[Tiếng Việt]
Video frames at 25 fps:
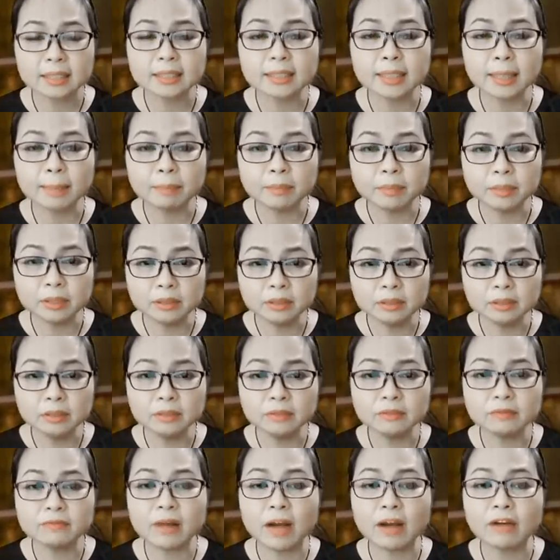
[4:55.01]
tâm tướng
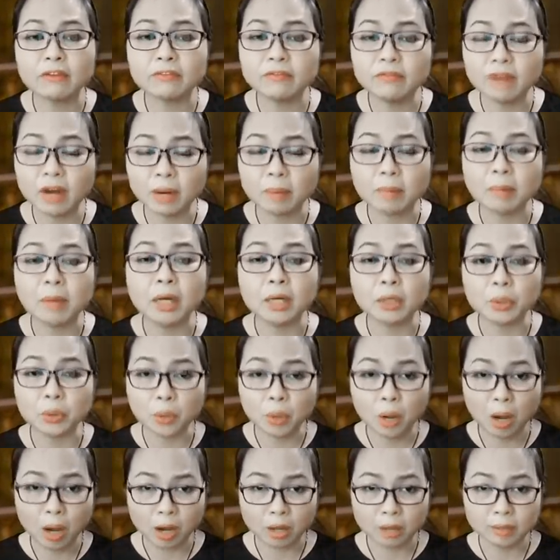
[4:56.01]
và vận mệnh của
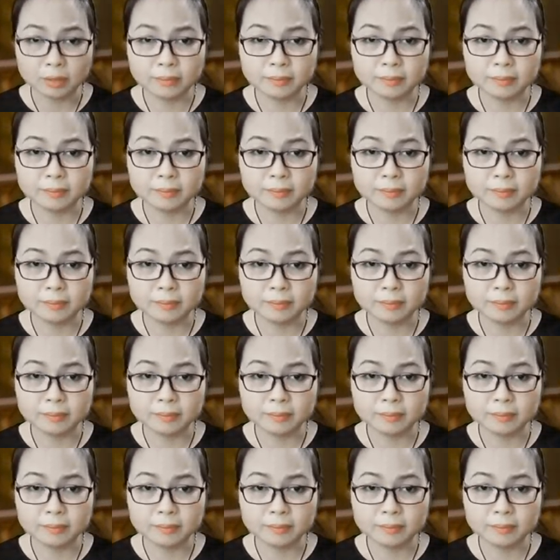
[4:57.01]
họ